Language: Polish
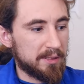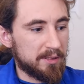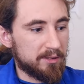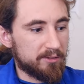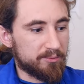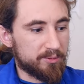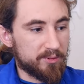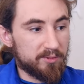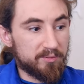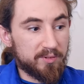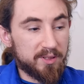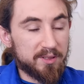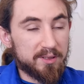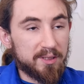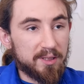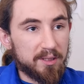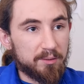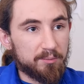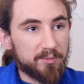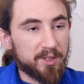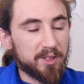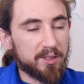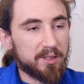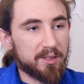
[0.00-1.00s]

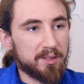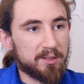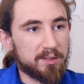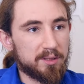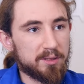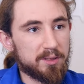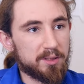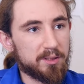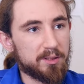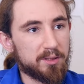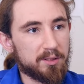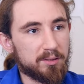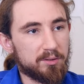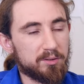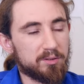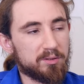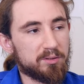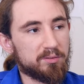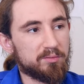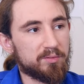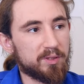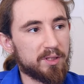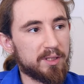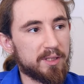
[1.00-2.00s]
wprowadzanym na tradycyjnych
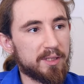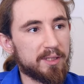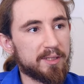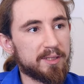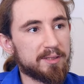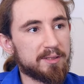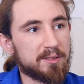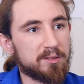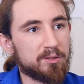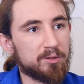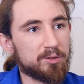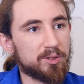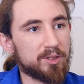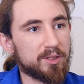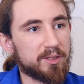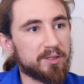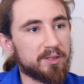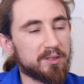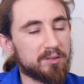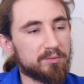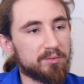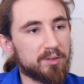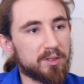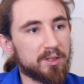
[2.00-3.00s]
dozownikach jest to, że
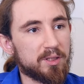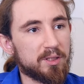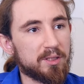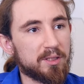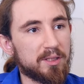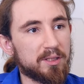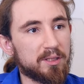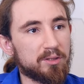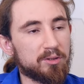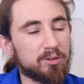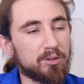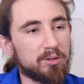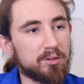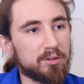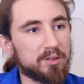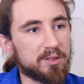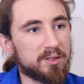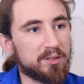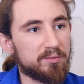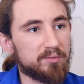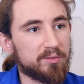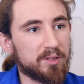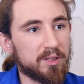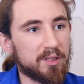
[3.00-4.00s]
te zwierzęta nie do
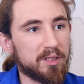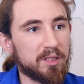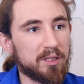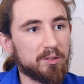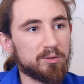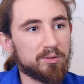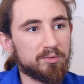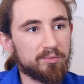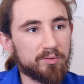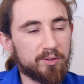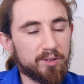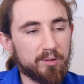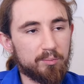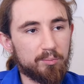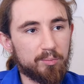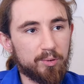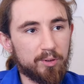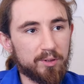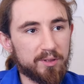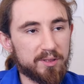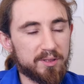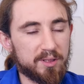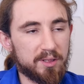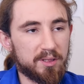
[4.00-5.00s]
końca wyjadają swoje
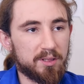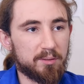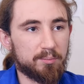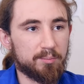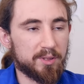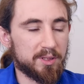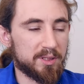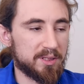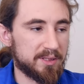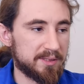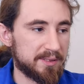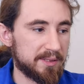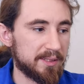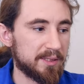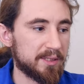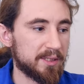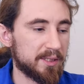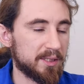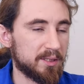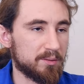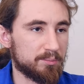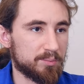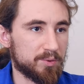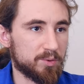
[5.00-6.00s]
porcje, ta pasza
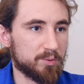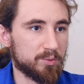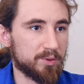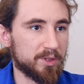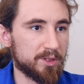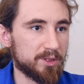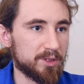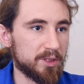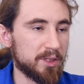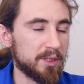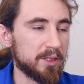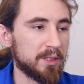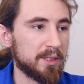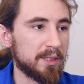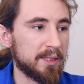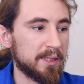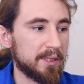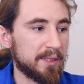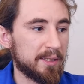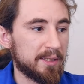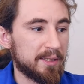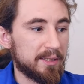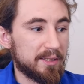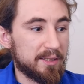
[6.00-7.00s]
zalega, psuje się
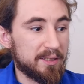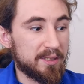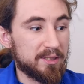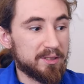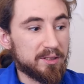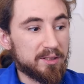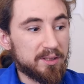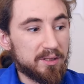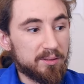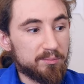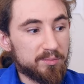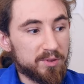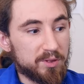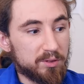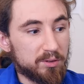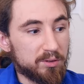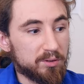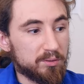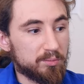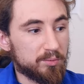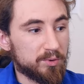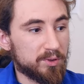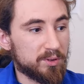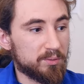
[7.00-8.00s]
i gdzieś tam
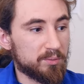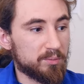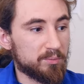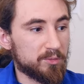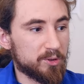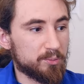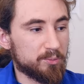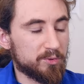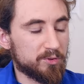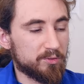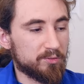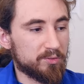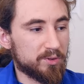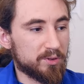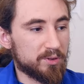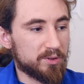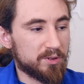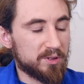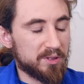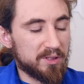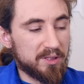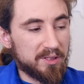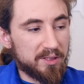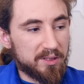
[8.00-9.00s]
stąd możemy mieć
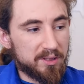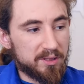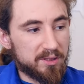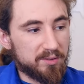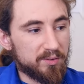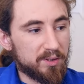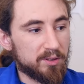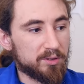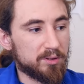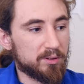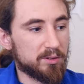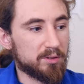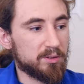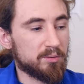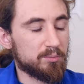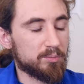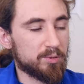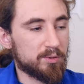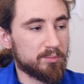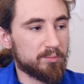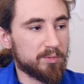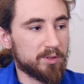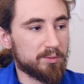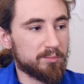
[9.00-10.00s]
podwyższone jakieś zwiększone
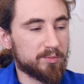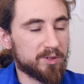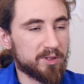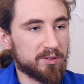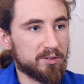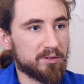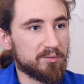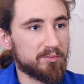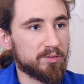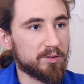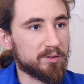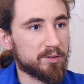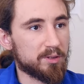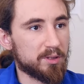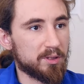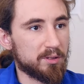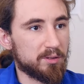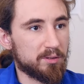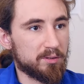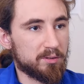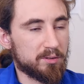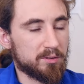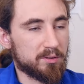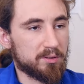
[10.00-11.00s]
problemy zdrowotne
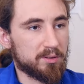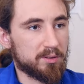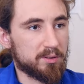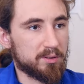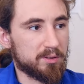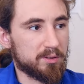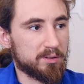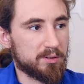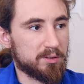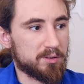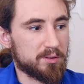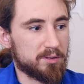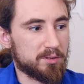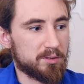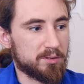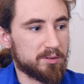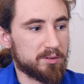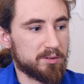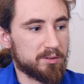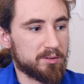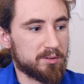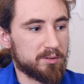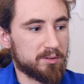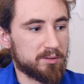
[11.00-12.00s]
loch
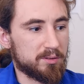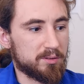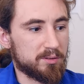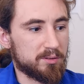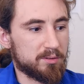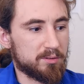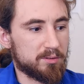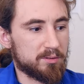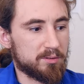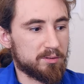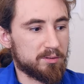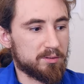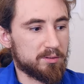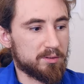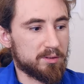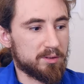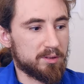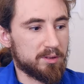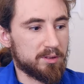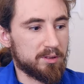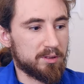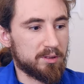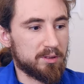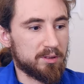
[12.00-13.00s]
e,
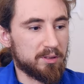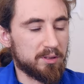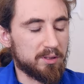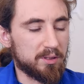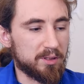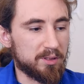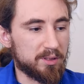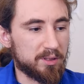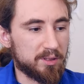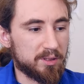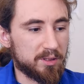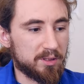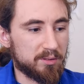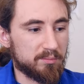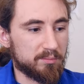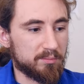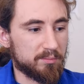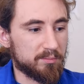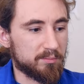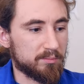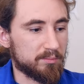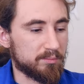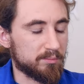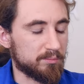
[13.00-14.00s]
i gdzieś
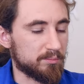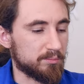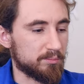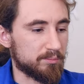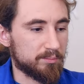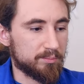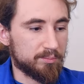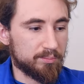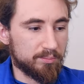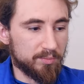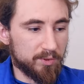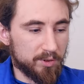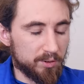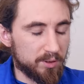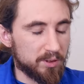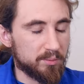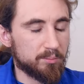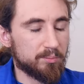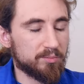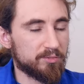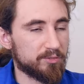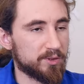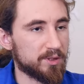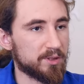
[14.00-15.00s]
tam no, te
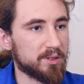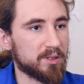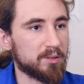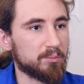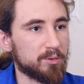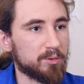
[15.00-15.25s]
wszystkie